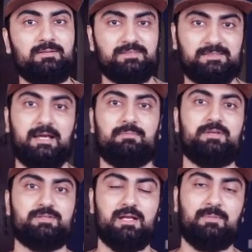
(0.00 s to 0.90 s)

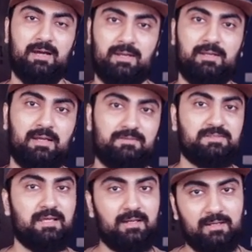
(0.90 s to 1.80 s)
स्टैब्लिश्ड हमारे लाइफ
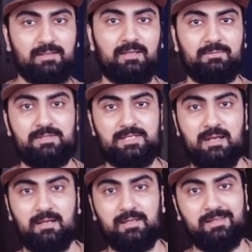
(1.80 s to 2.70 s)
साइकिल के अंदर भी
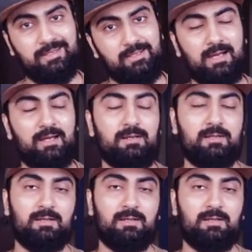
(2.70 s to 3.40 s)
चैनल के यही आया